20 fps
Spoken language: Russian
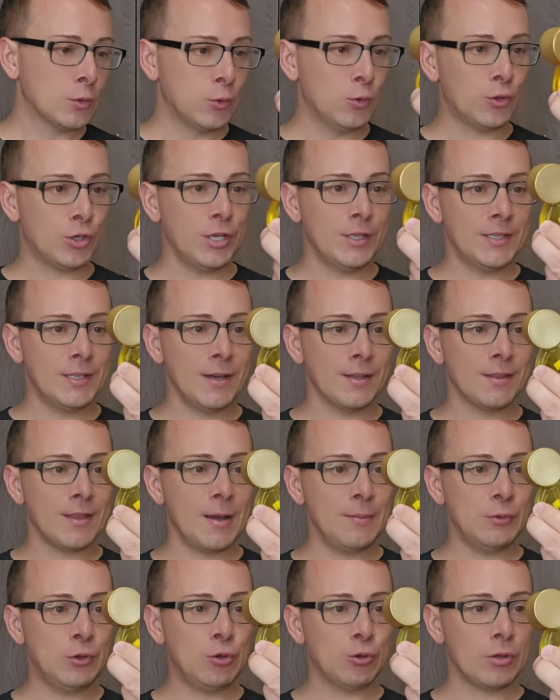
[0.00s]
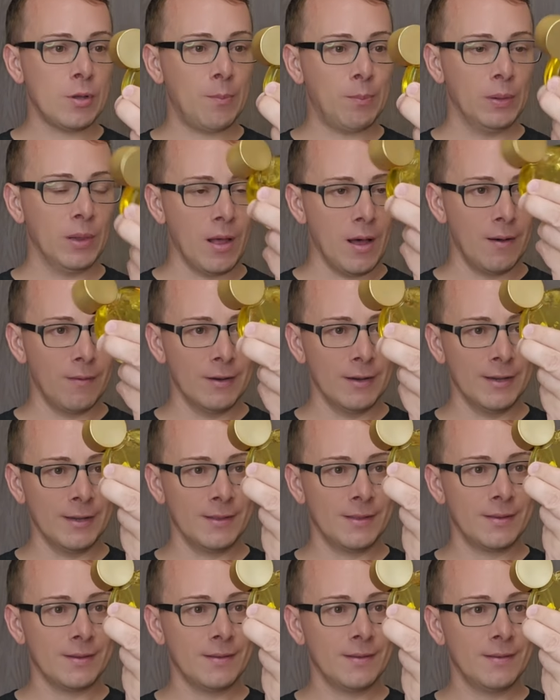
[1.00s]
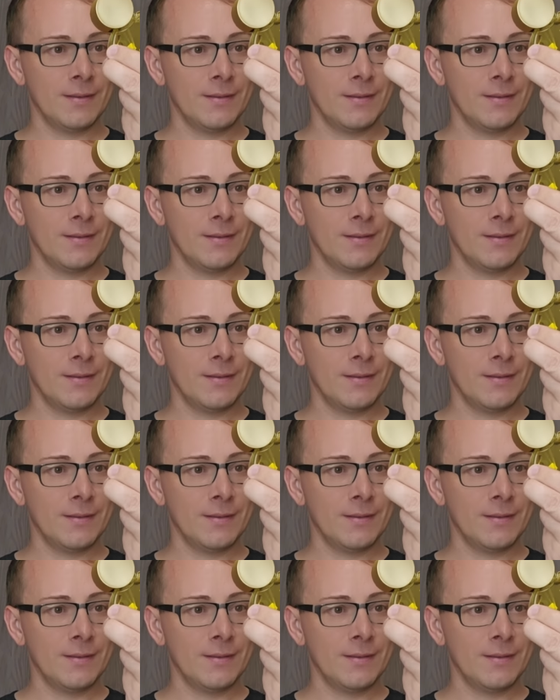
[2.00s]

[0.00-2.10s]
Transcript: Слушайте, а там что-то плавает.